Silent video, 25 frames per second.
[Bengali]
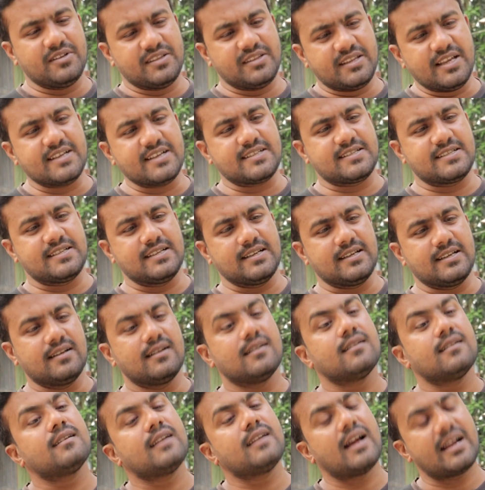আচ্ছা
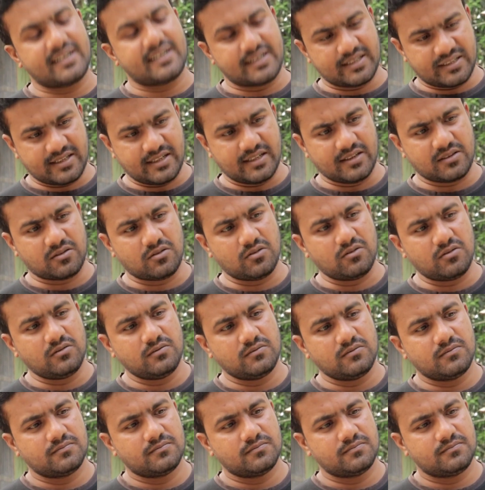আমি দেখছি
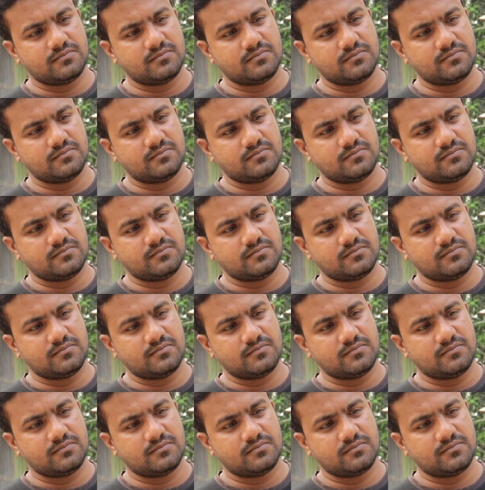লাইটটা দেন